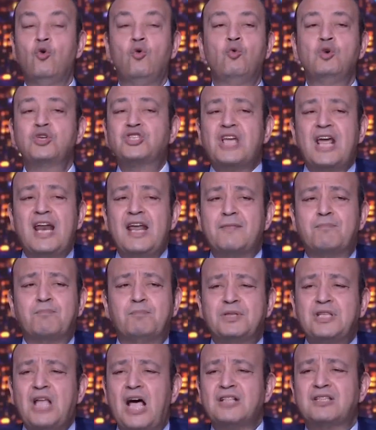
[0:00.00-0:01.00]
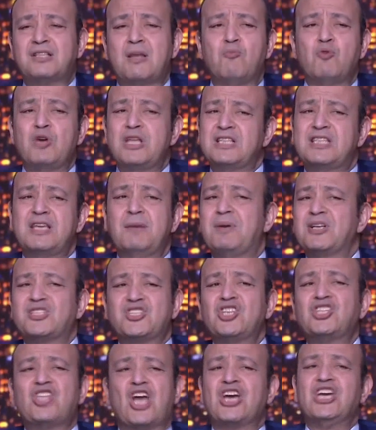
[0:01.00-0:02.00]
واشكاليه بطاقه التموين دي
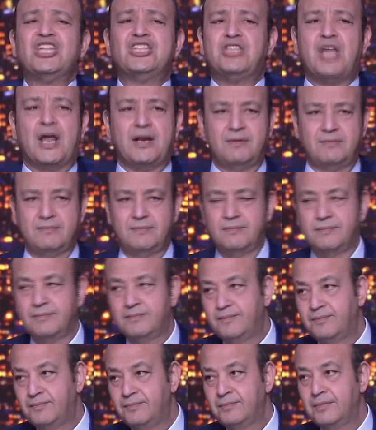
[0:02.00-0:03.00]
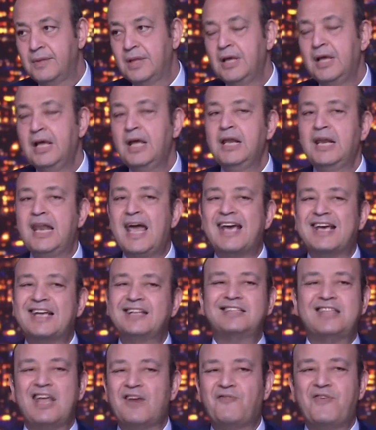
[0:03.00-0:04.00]
بسيطه جدا
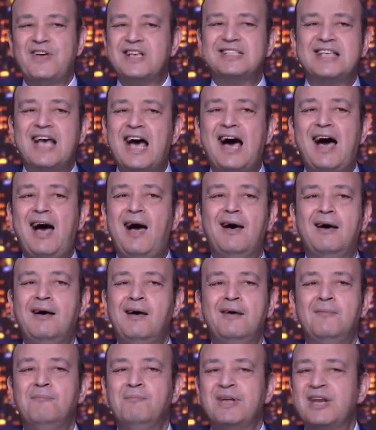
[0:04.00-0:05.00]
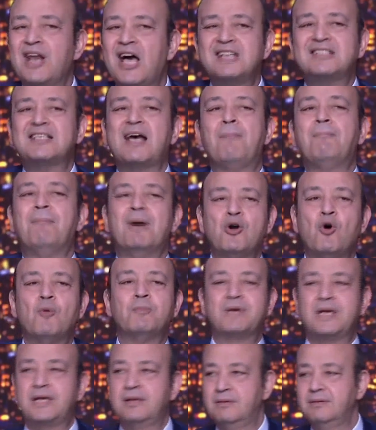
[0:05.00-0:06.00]
لكن تنفيذها من اصعب ما
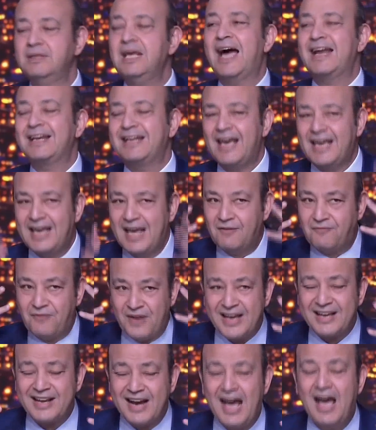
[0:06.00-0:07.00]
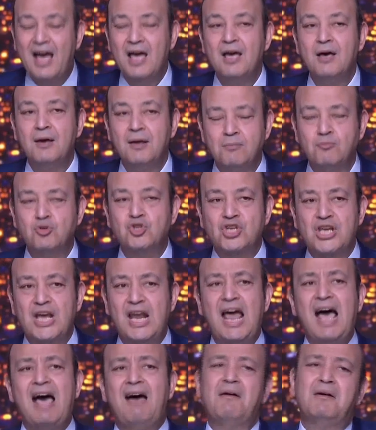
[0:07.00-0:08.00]
يمكن يعني هي الفكره
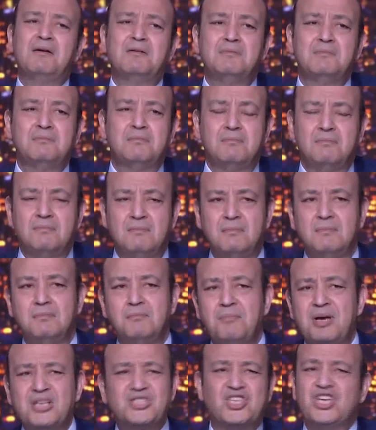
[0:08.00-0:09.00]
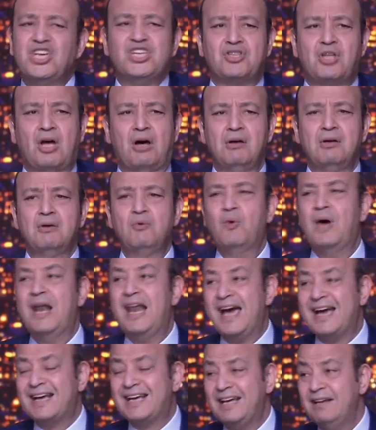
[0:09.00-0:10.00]
المشكله بسيطه
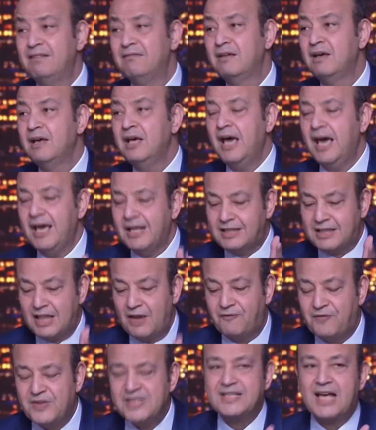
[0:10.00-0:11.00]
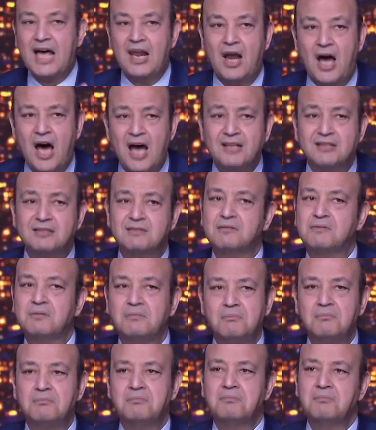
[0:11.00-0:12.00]
ولكن التنفيذ على الارض
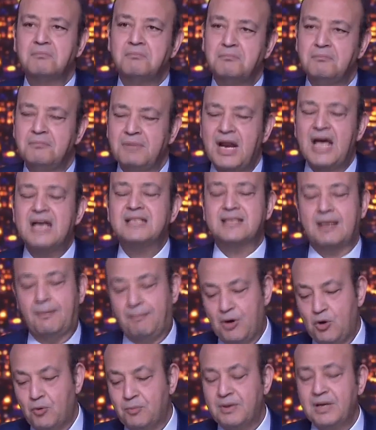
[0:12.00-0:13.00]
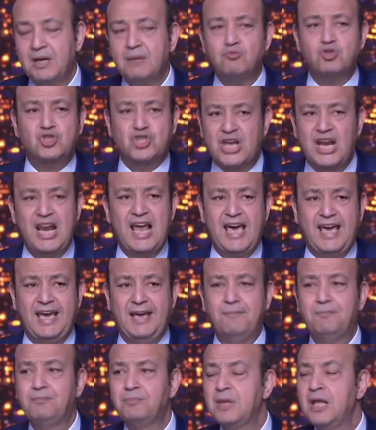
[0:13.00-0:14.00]
من اصعب ما يمكن المشكله
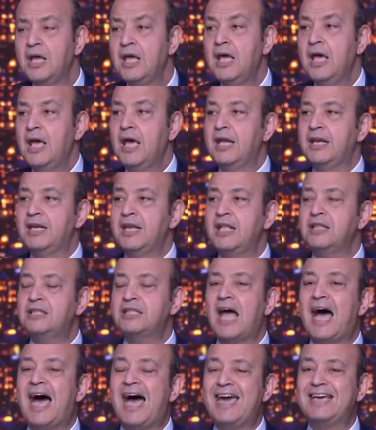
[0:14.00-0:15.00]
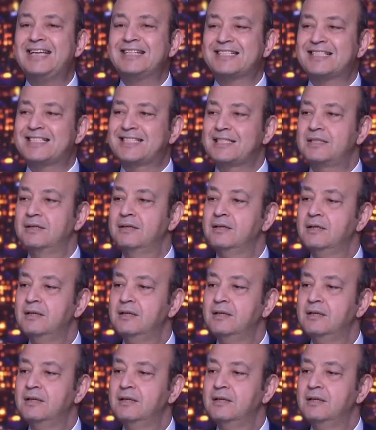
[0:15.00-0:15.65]
ايه ان انت عايز